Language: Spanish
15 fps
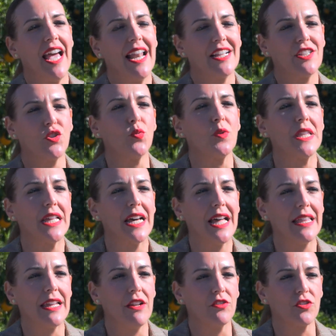a la
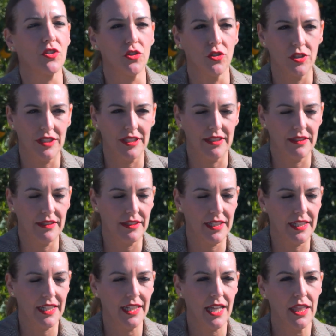subida de los costes,
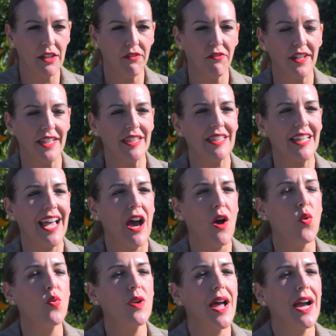tienen que hacer frente a
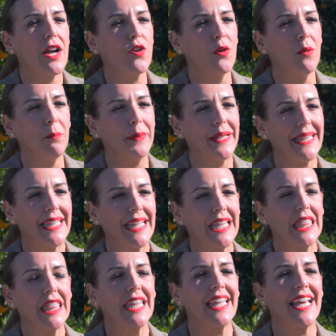una
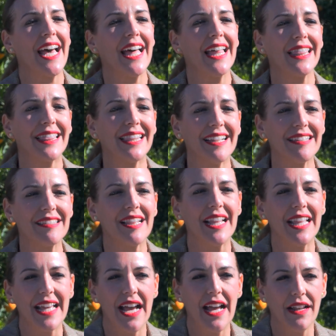competencia
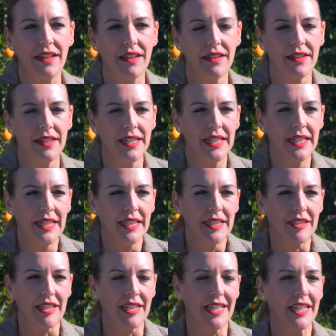desleal
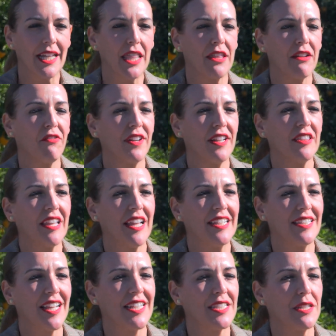tienen que hacer frente a
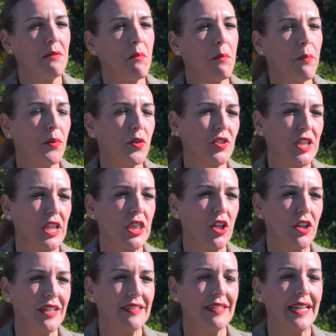esas
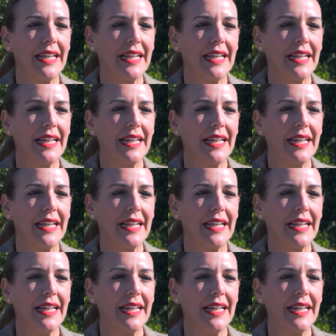imposiciones